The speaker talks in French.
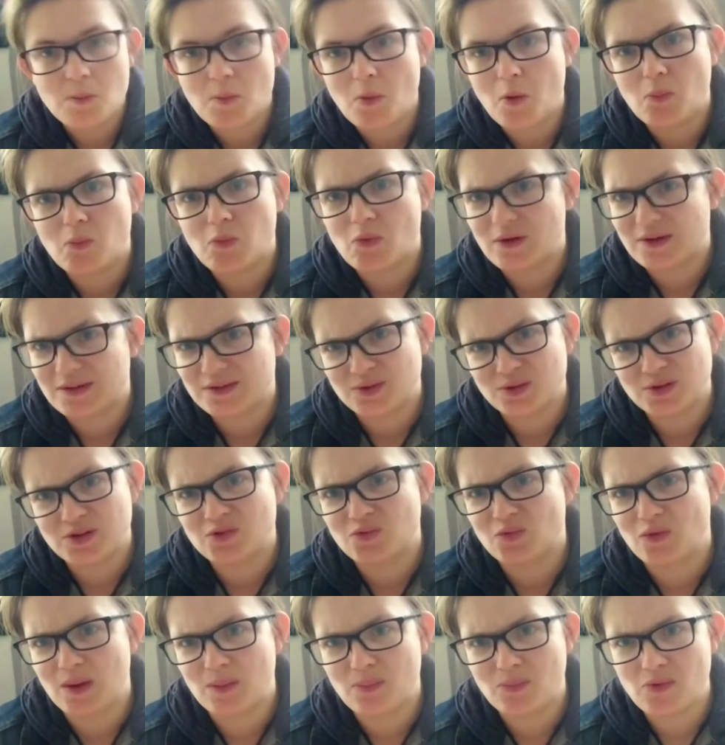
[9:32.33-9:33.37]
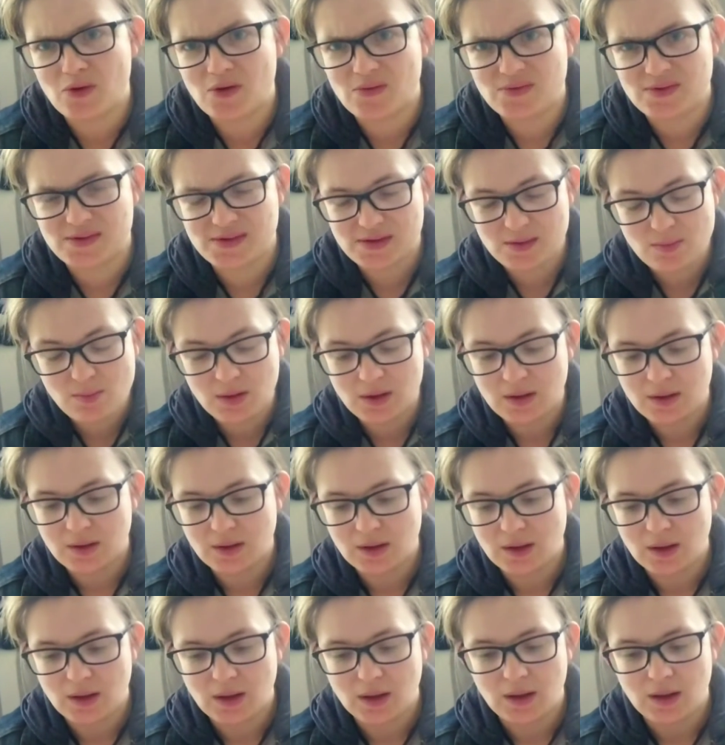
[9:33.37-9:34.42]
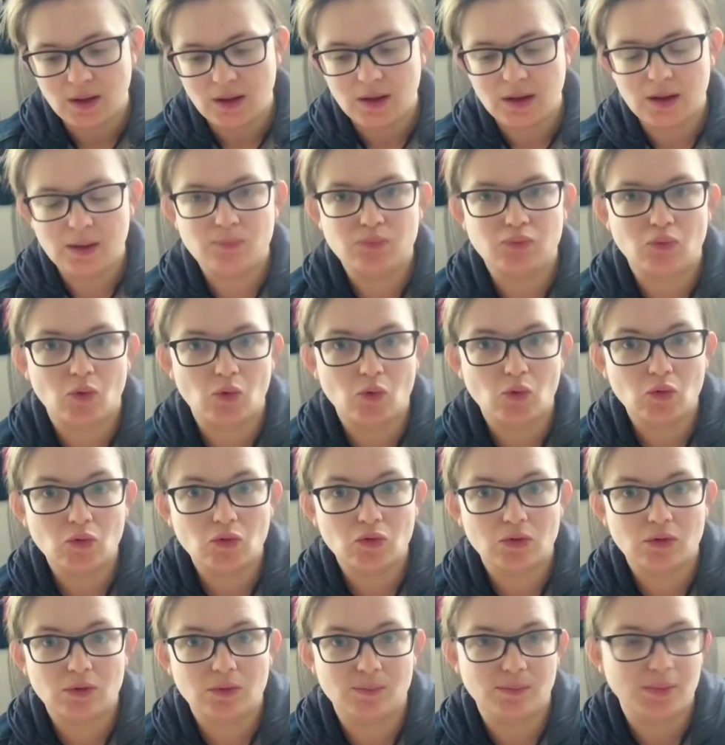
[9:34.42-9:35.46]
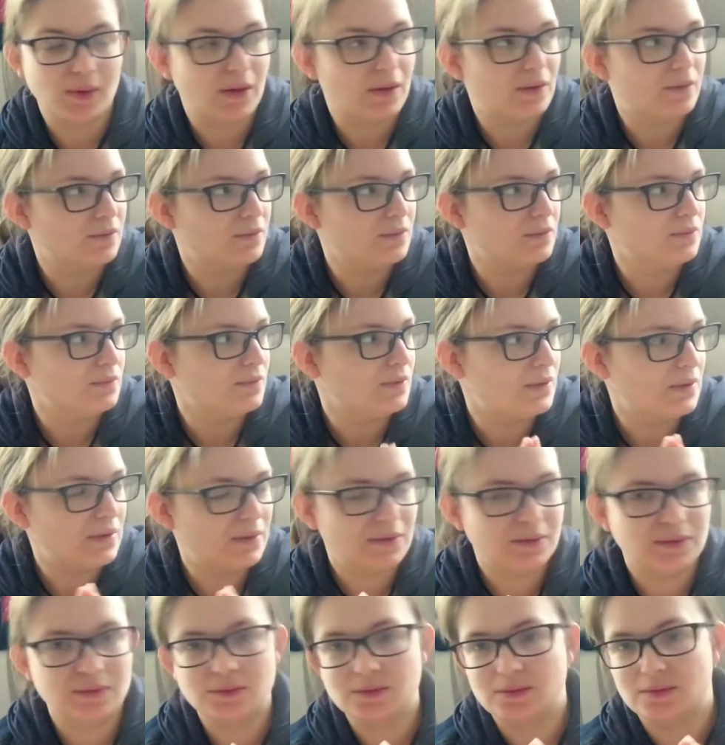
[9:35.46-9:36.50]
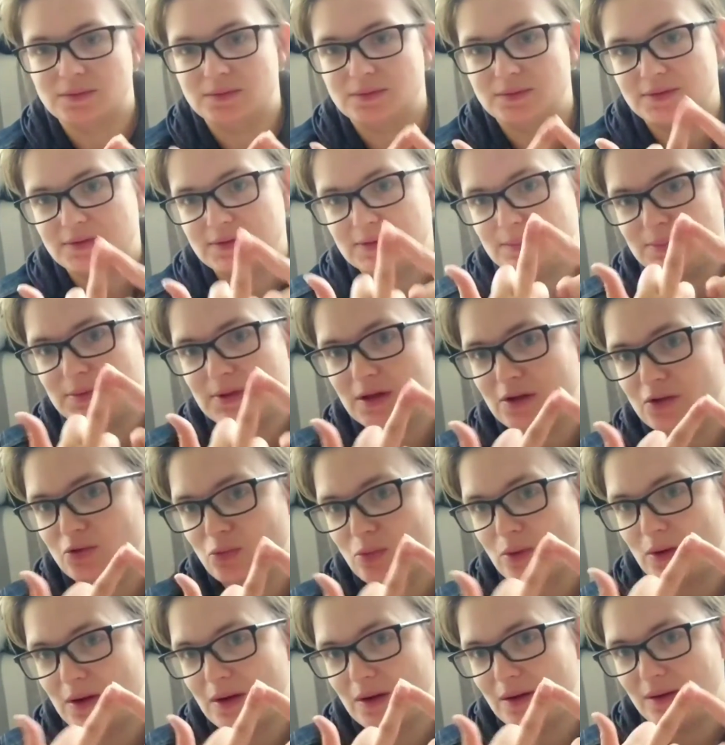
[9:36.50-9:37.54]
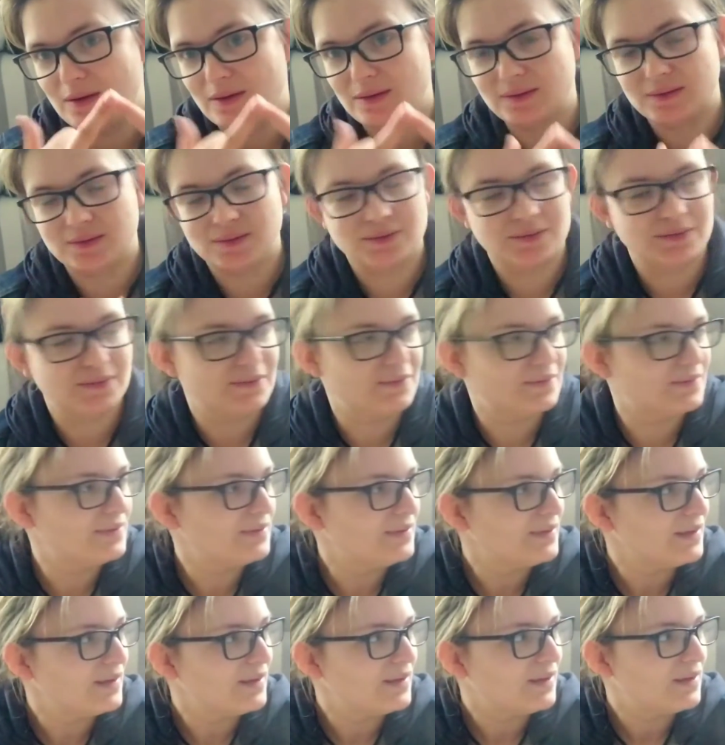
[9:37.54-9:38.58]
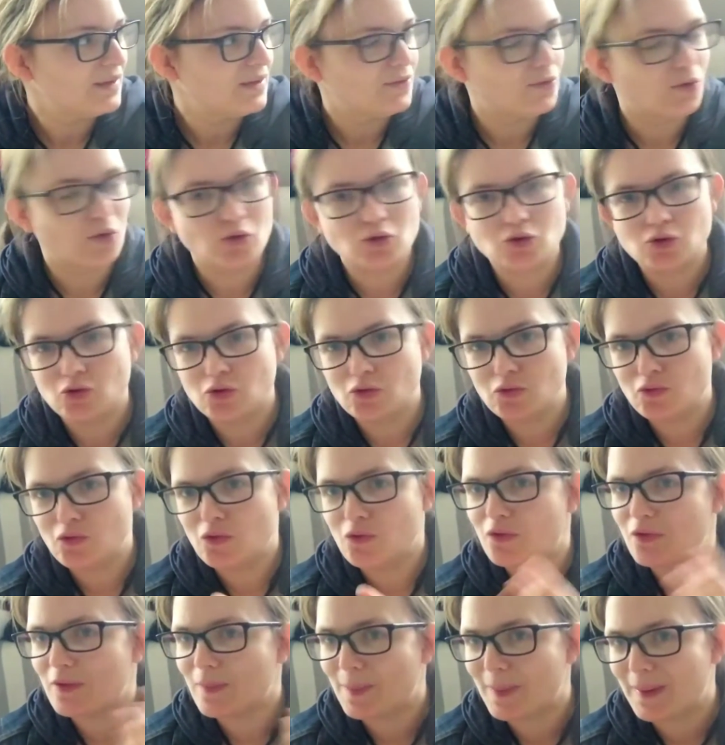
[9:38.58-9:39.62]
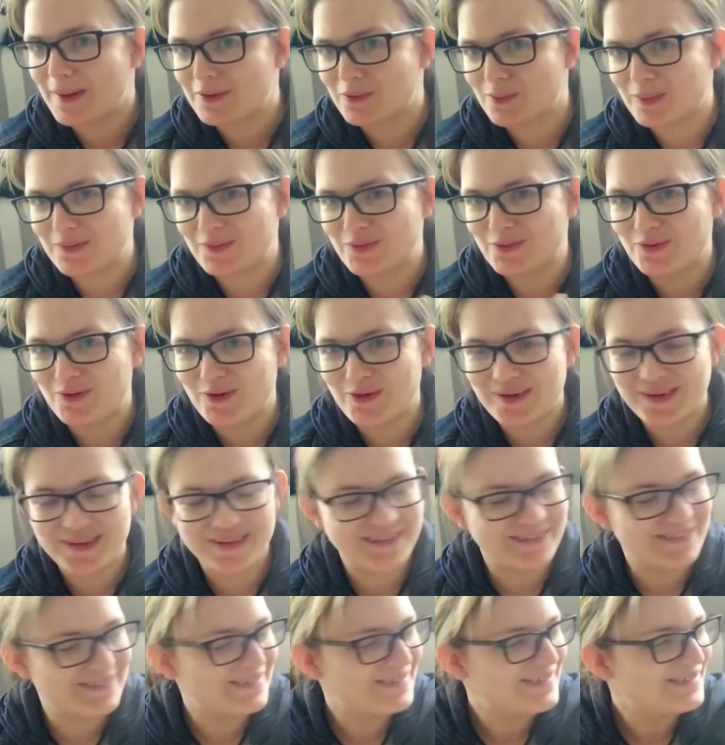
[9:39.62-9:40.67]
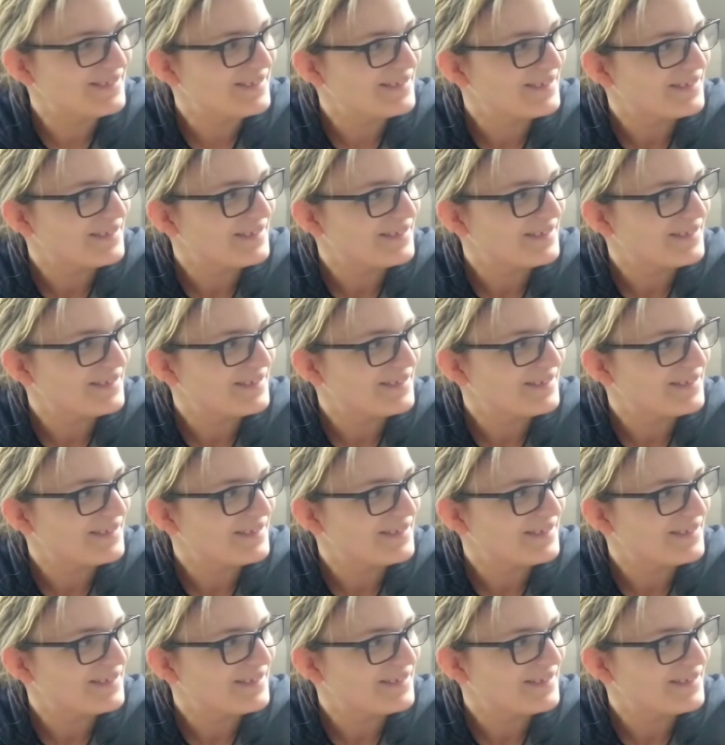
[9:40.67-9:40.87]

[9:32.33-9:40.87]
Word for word: bon pour l'instant ils sont un peu invisibles. Et pour l'autre, bah, euh, hein, euh, bien le doigt là. Hein, euh, non, je ne vous fais pas un doigt d'honneur. Hein.